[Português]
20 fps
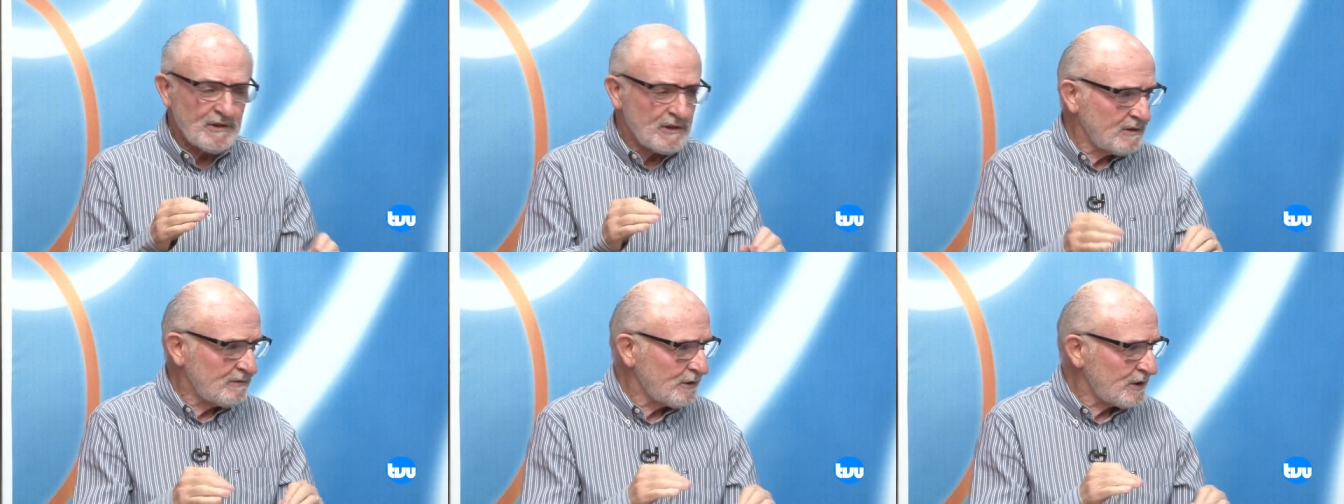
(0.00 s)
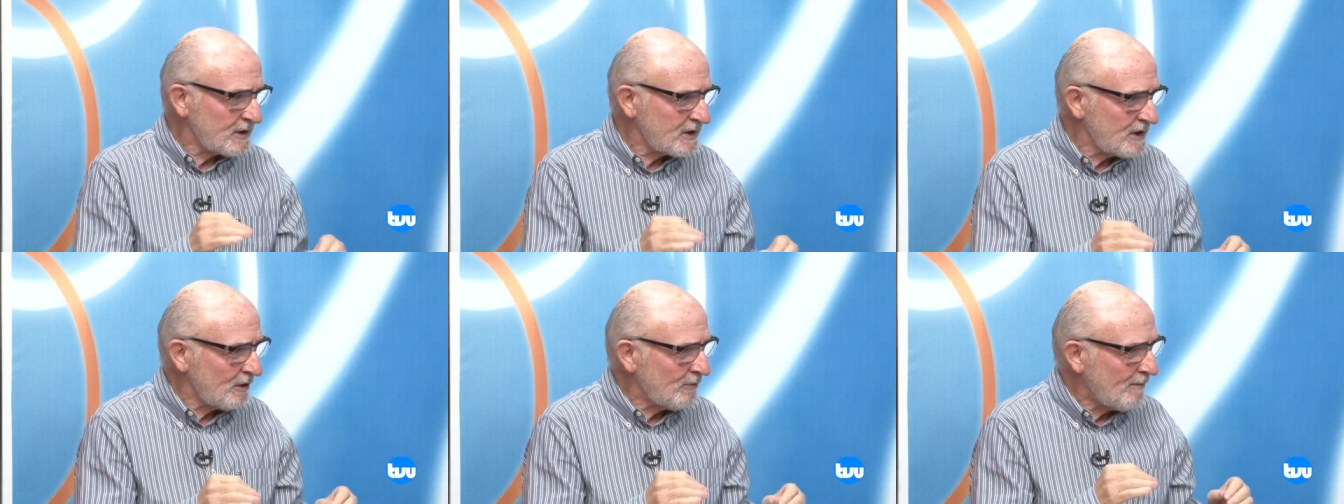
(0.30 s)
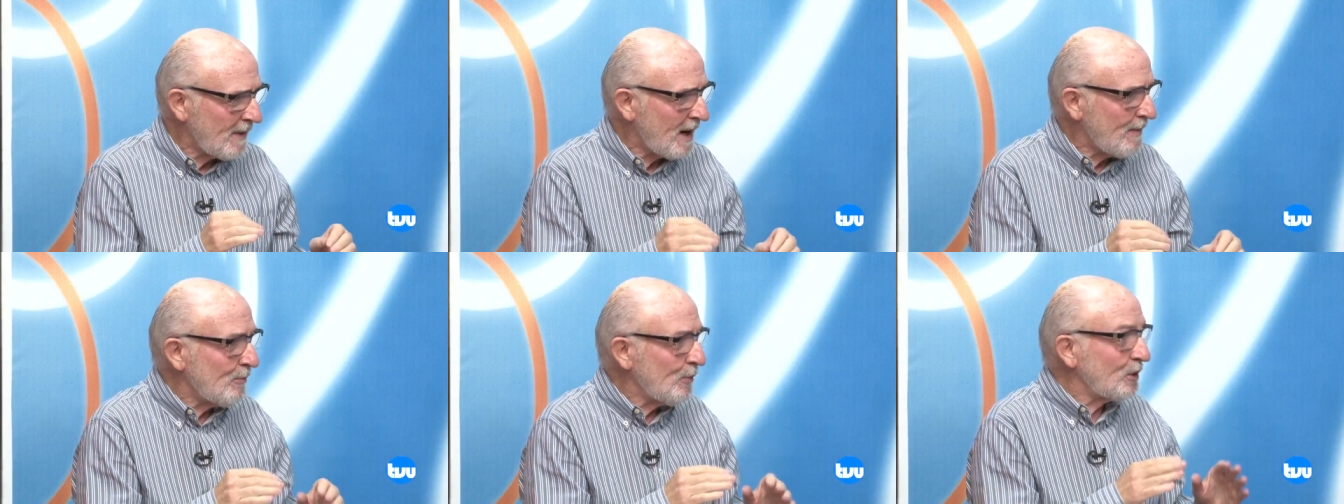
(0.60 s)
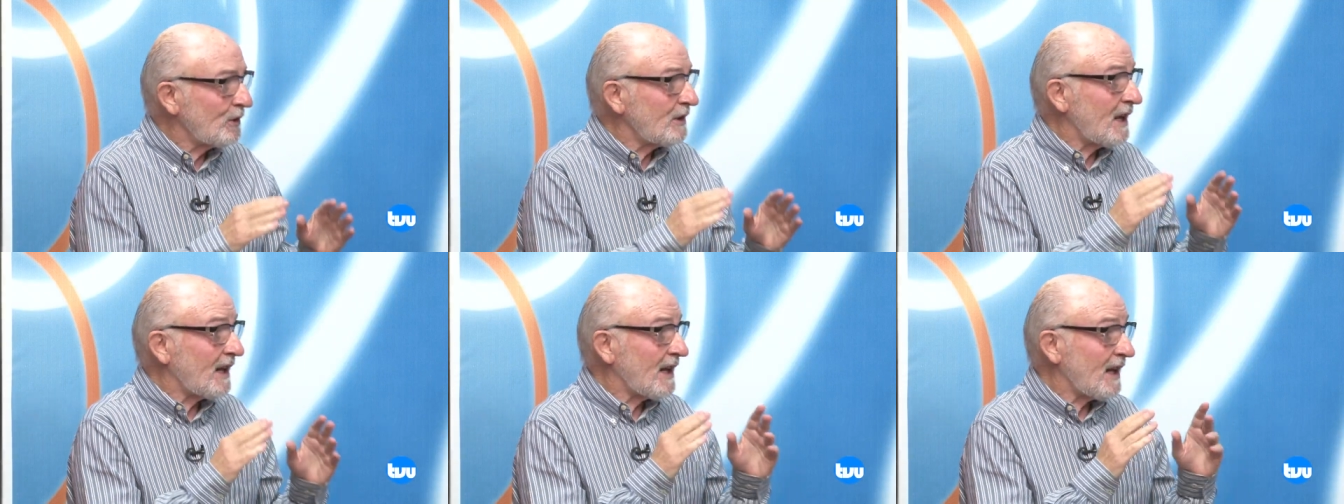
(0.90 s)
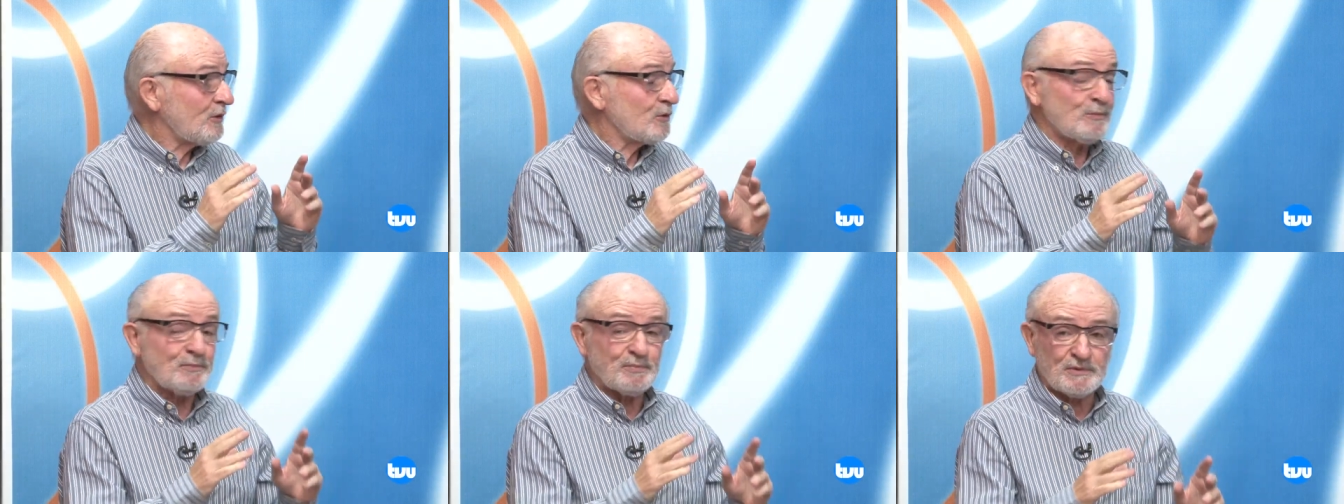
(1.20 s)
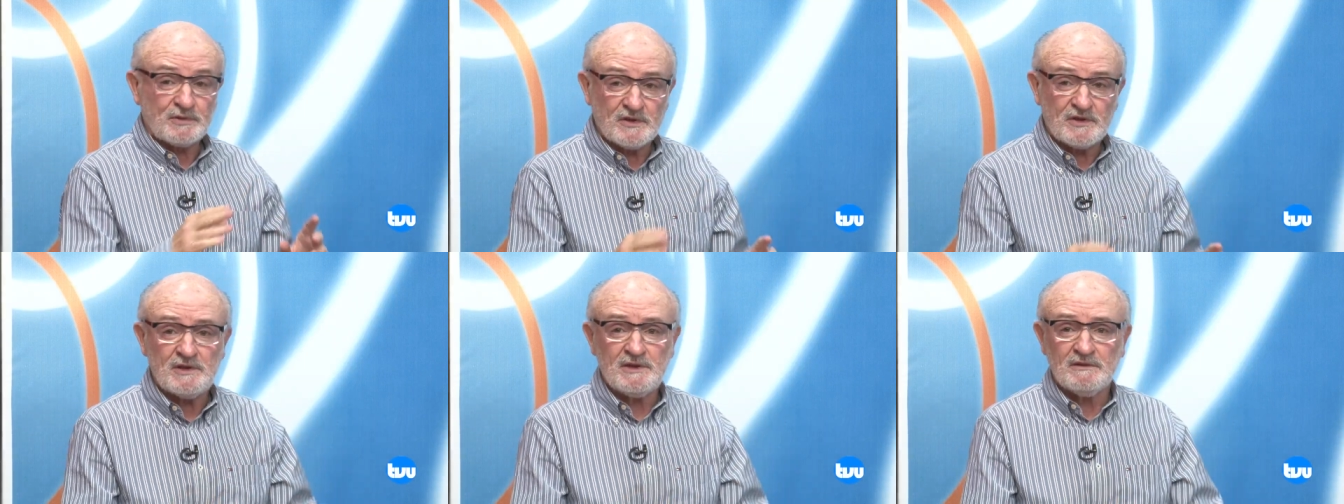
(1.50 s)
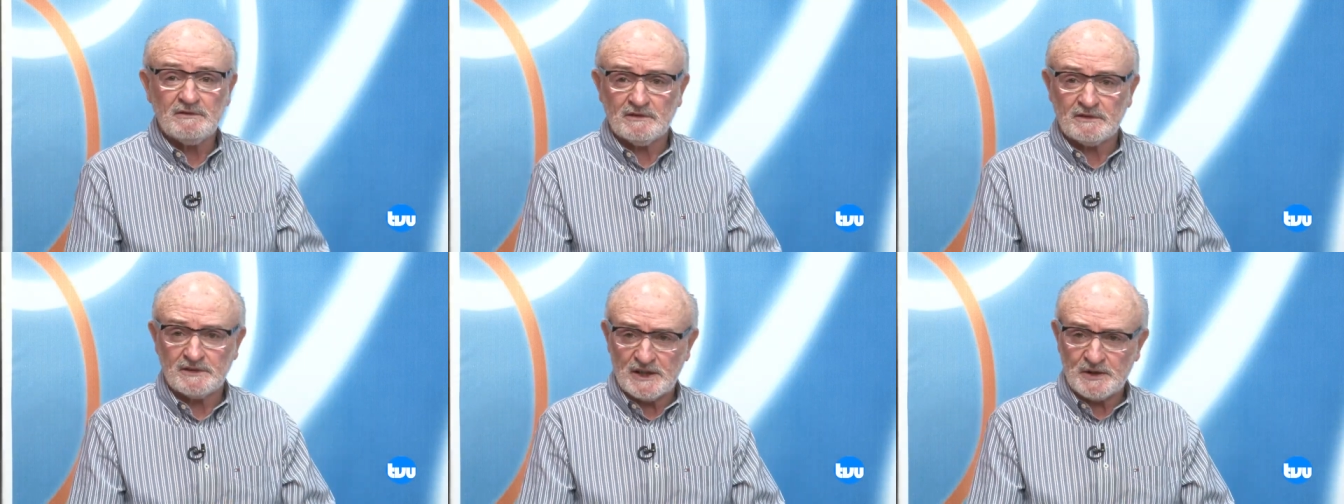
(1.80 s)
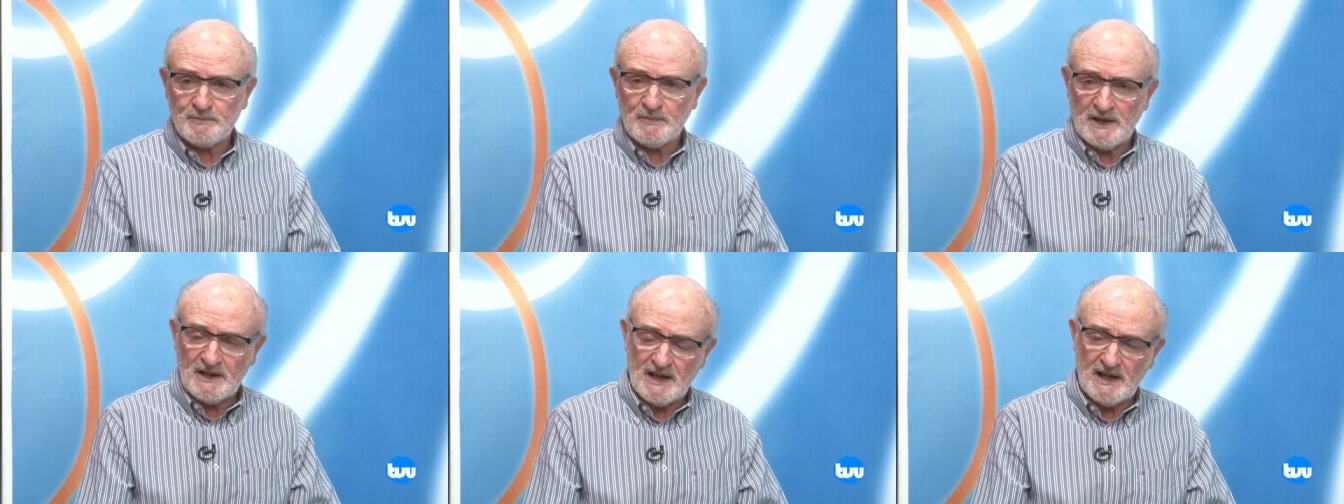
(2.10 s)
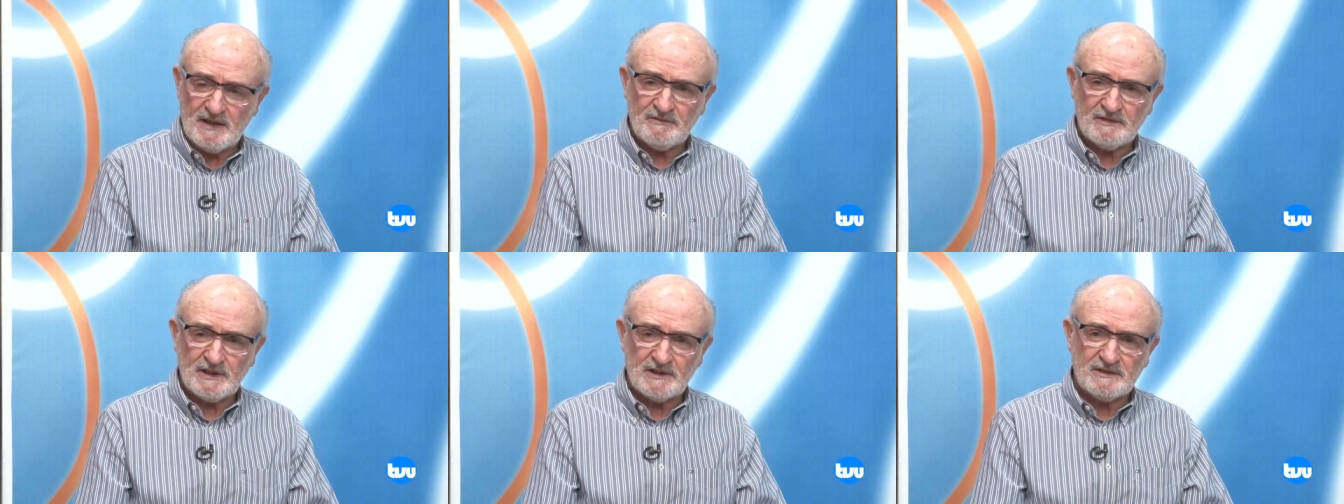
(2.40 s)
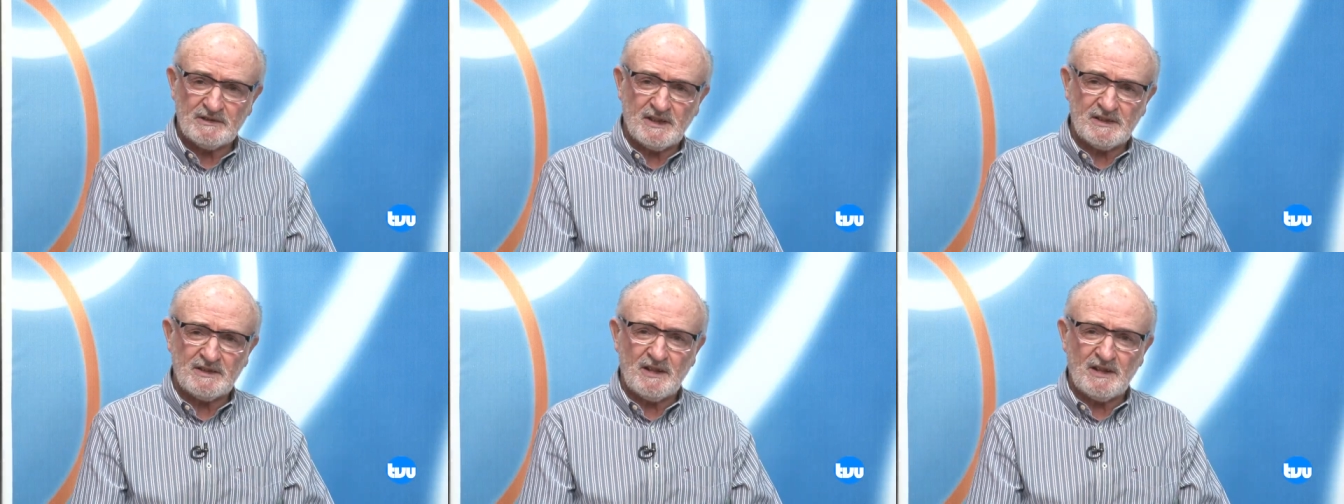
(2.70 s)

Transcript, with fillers: Eu vou ser o mais moderado possível nas palavras. Né?